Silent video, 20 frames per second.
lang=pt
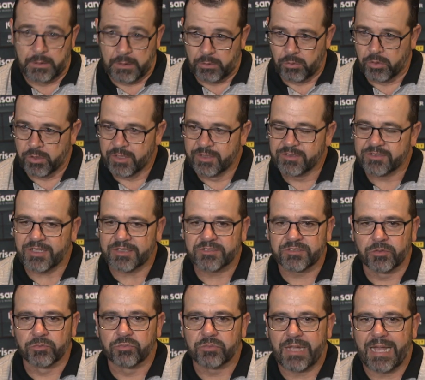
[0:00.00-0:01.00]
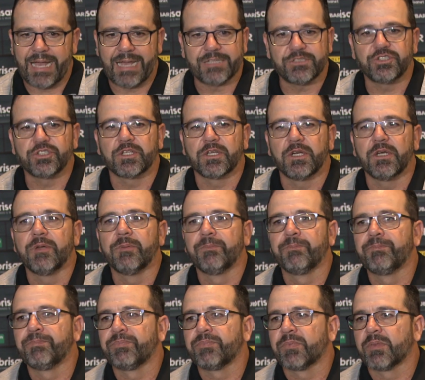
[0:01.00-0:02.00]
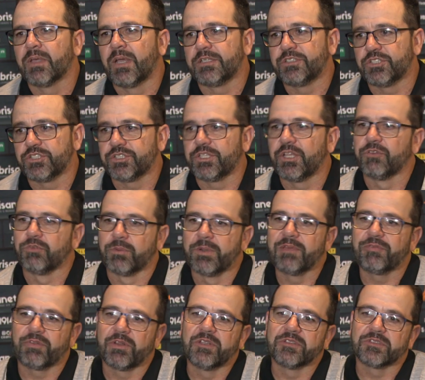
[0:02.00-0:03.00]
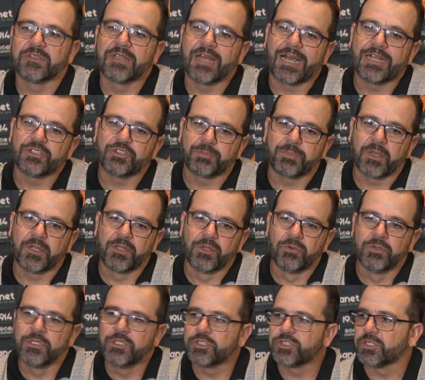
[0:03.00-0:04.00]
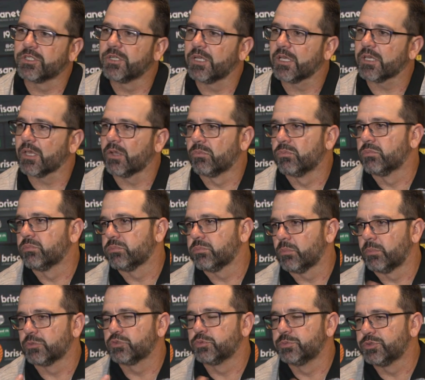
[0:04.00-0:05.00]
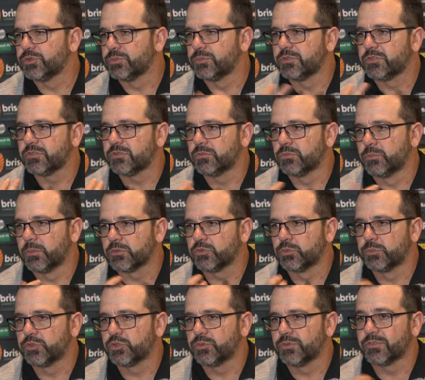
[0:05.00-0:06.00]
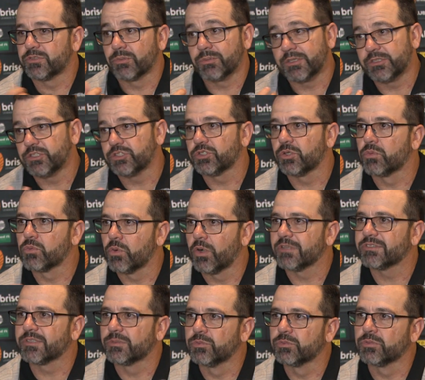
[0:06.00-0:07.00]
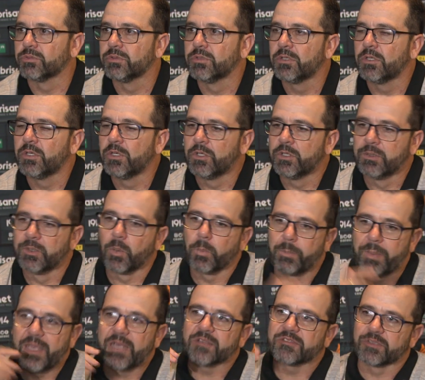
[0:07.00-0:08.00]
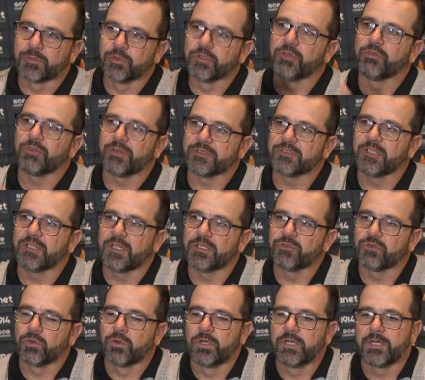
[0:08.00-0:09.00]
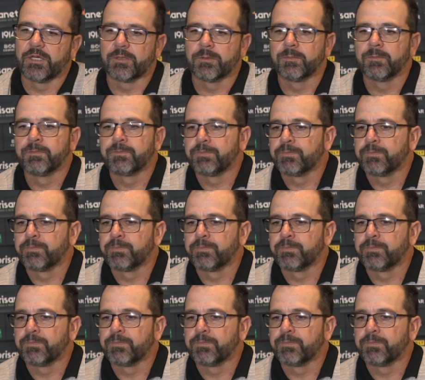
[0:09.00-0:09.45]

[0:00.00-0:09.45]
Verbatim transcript: organização tática. A gente teve uma infelicidade de perder o Richard, né? Que é um, uma, substituição, uma substituição que a gente não gosta muito, não pensa muito em fazer, né? Do goleiro.